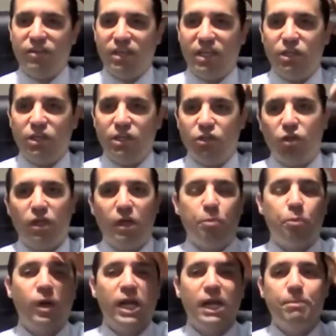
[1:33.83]
sí, yo
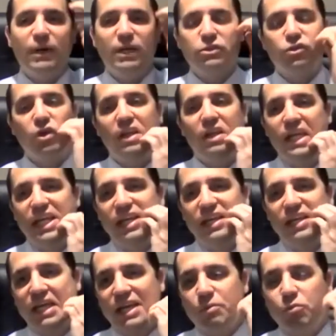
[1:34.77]
después les paso el
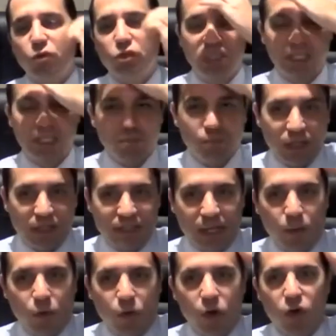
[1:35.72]
link que es muy simple,
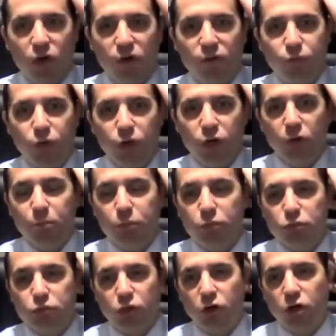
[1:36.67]
es
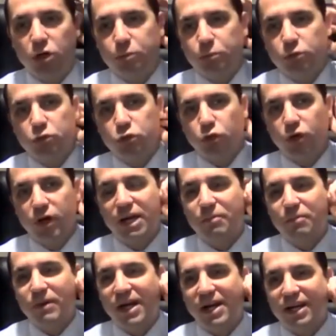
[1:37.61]

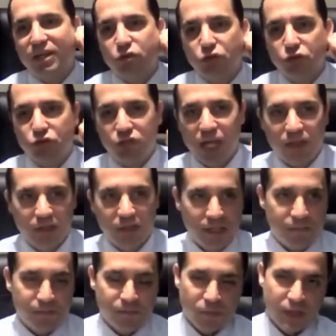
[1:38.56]
abogadodelfuero.org.ar barra
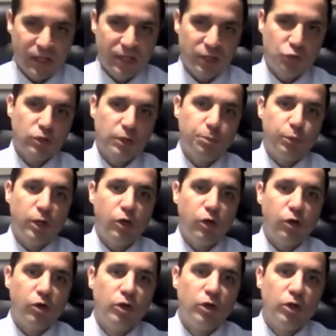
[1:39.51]
asociate. Eh, yo después
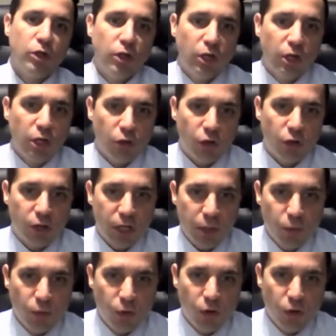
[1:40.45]
lo, lo
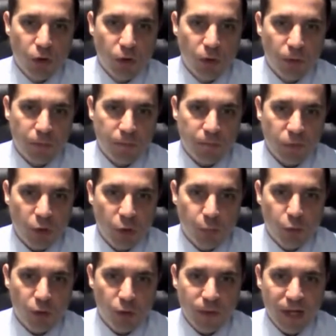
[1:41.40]
escribo,
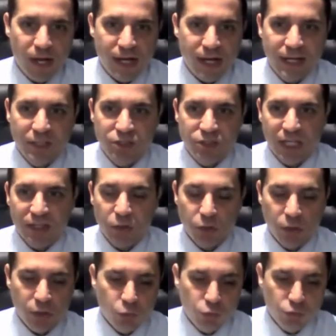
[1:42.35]
lo puedo escribir acá en el chat
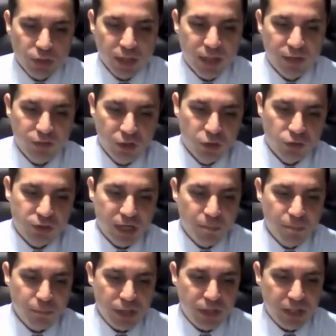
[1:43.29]
y, ustedes se lo
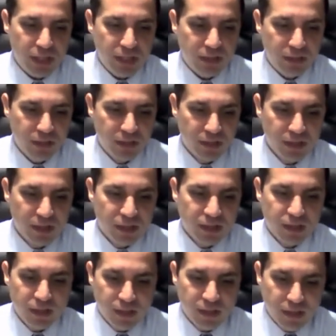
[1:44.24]
comentan
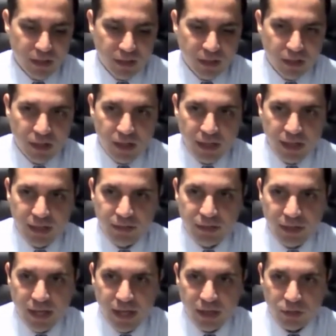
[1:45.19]
en
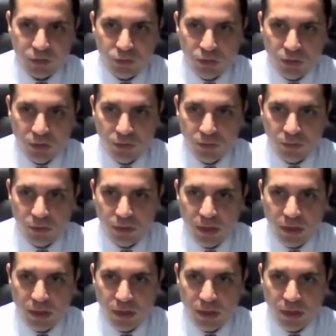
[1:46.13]
este acto.